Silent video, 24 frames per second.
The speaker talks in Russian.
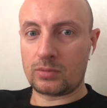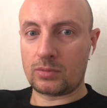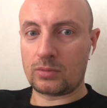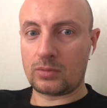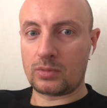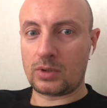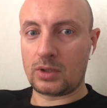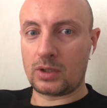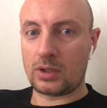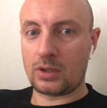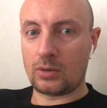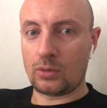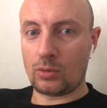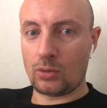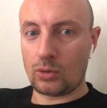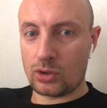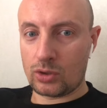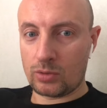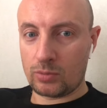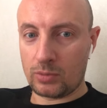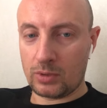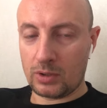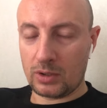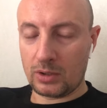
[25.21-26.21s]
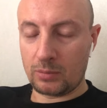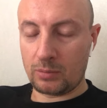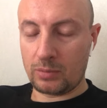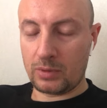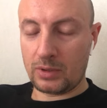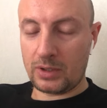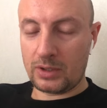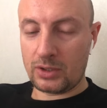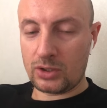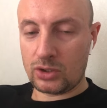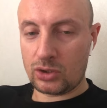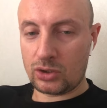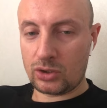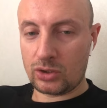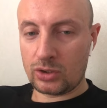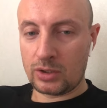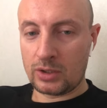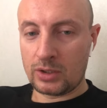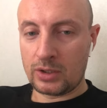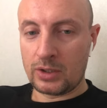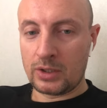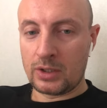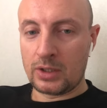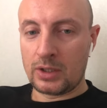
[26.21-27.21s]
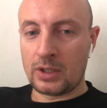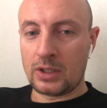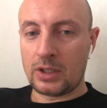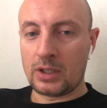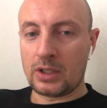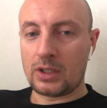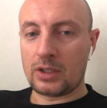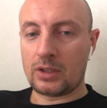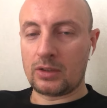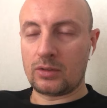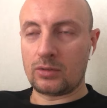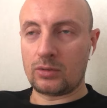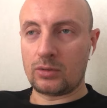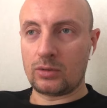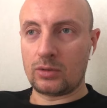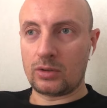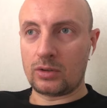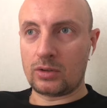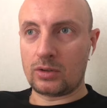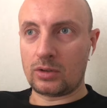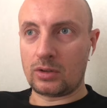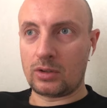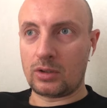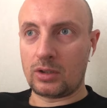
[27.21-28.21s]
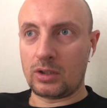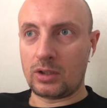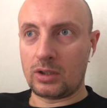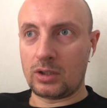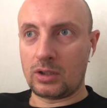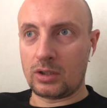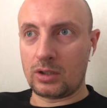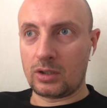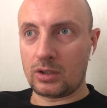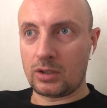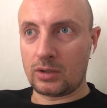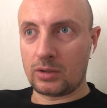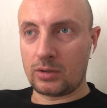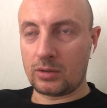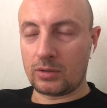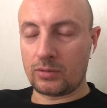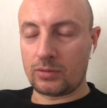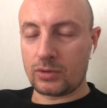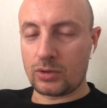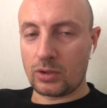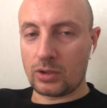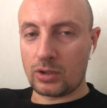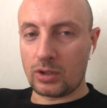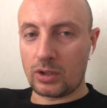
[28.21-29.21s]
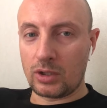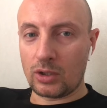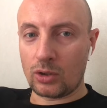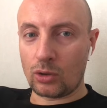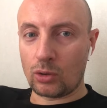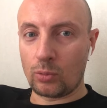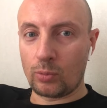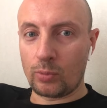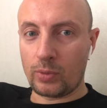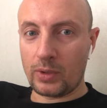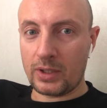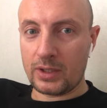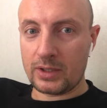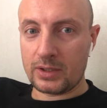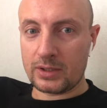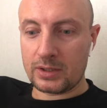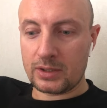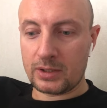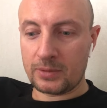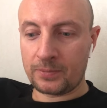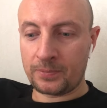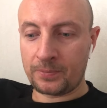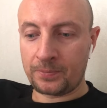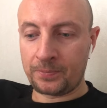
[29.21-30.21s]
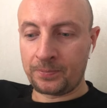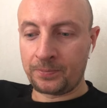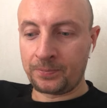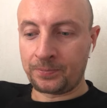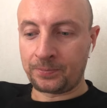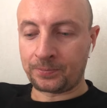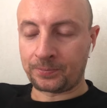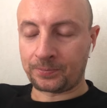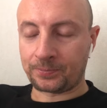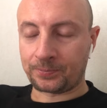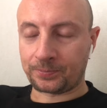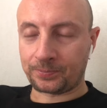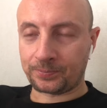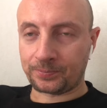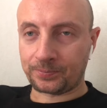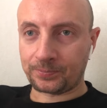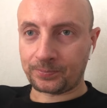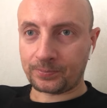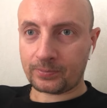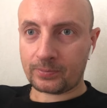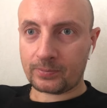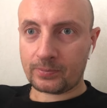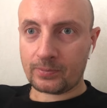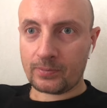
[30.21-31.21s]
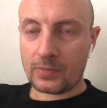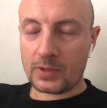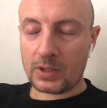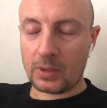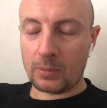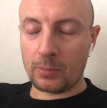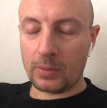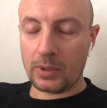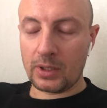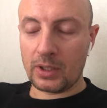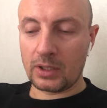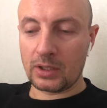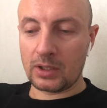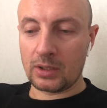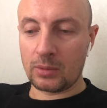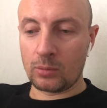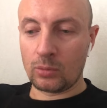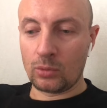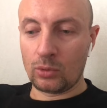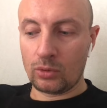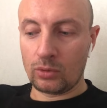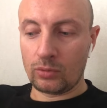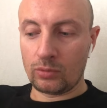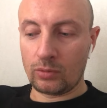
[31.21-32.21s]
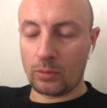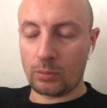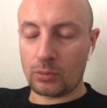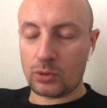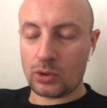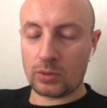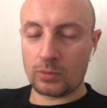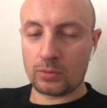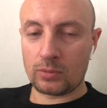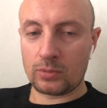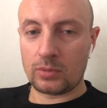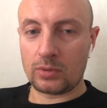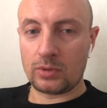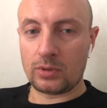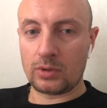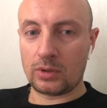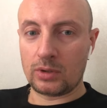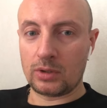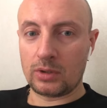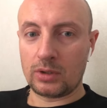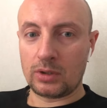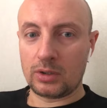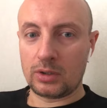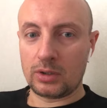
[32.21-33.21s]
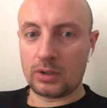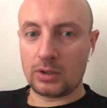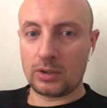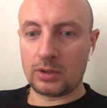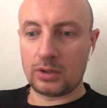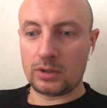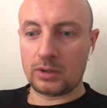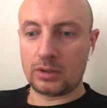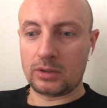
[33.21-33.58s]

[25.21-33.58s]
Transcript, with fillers: ты очень мало платишь, вот, и все это не окупается, Поэтому, в общем, э,